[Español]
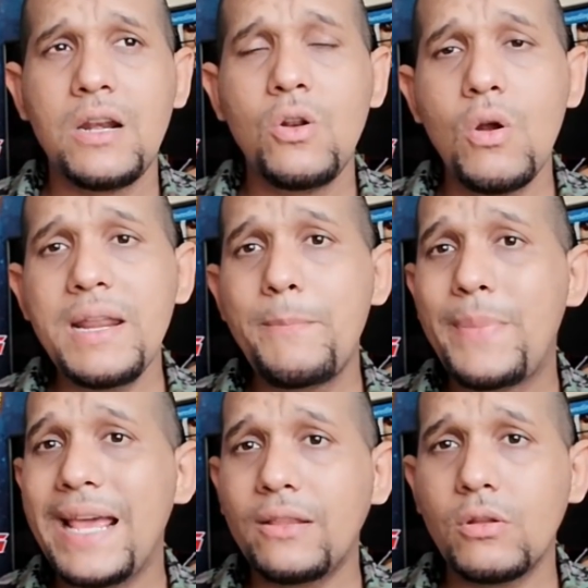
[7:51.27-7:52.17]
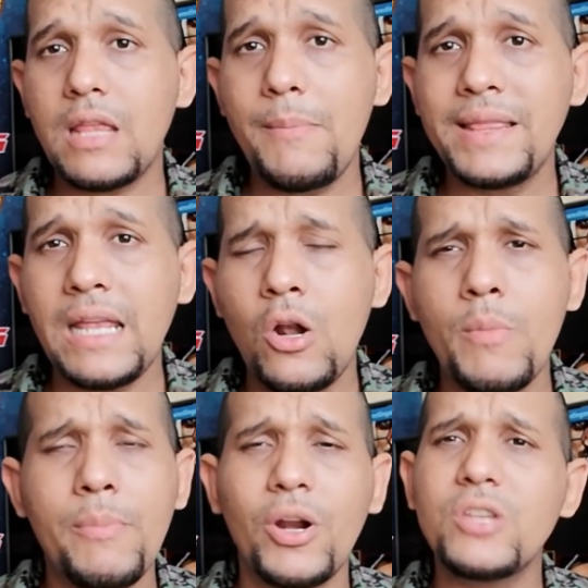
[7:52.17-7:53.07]
no limpiar totalmente el
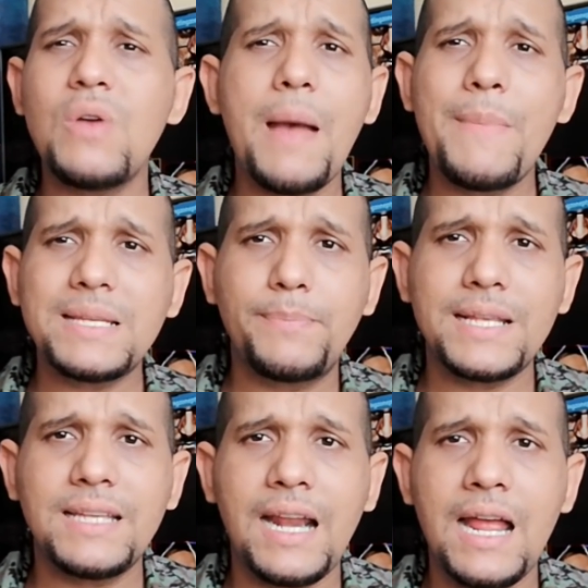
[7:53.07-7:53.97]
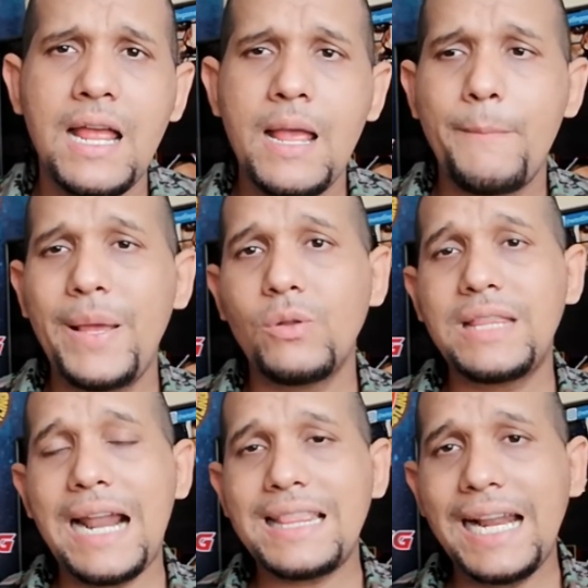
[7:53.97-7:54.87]
nombre, porque eso jamás pasará, pero
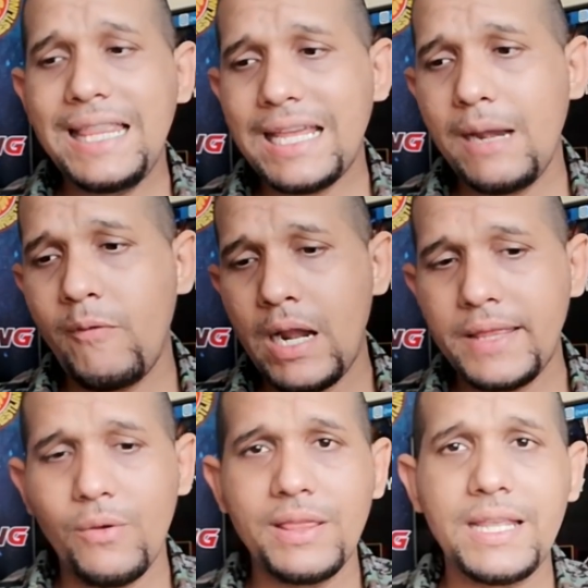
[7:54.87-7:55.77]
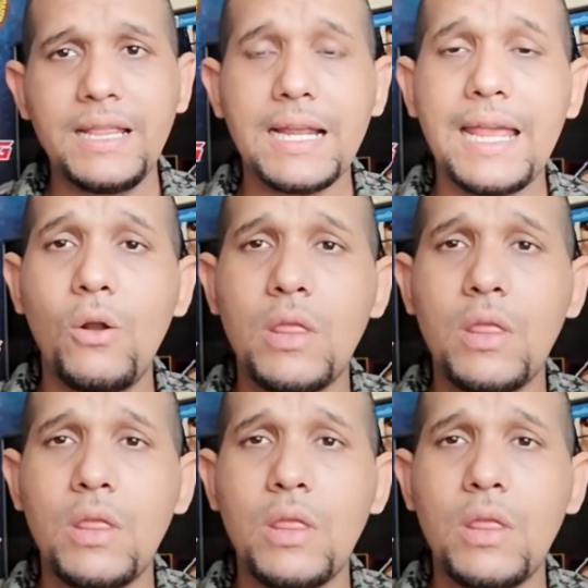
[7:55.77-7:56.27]
tratar de que el fanático entienda que lo